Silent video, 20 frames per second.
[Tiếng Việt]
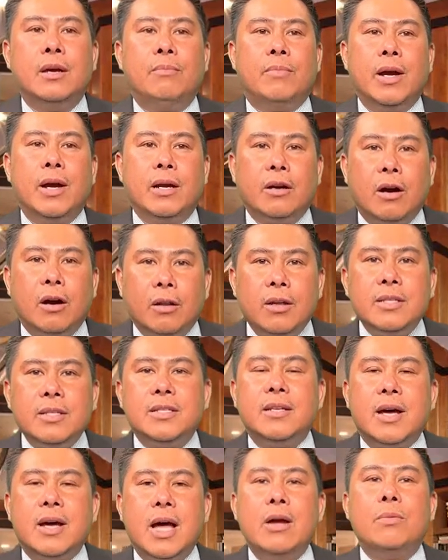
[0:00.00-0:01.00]
my colleagues
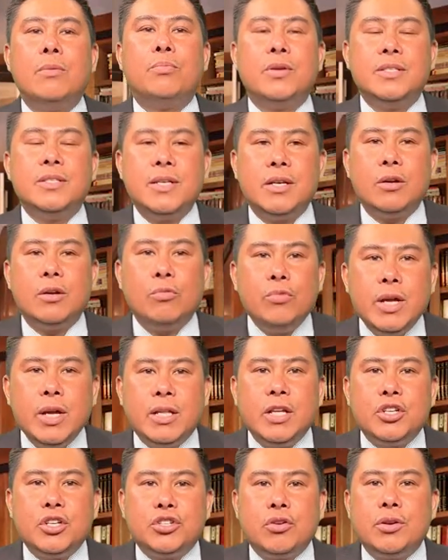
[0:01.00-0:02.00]
and I will present a
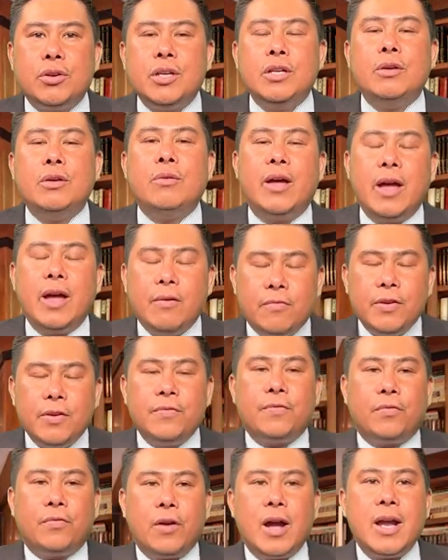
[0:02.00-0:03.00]
weekly show to you every
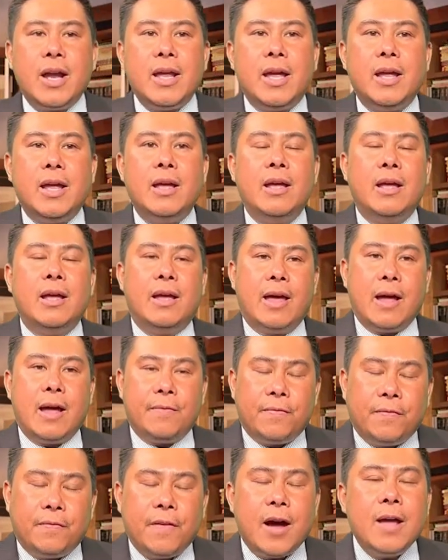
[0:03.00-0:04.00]
Friday at
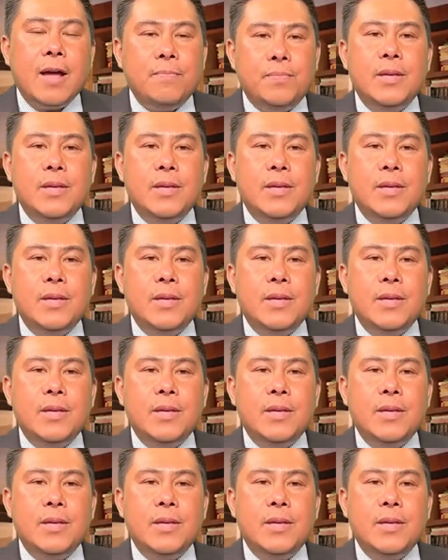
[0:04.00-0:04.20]
5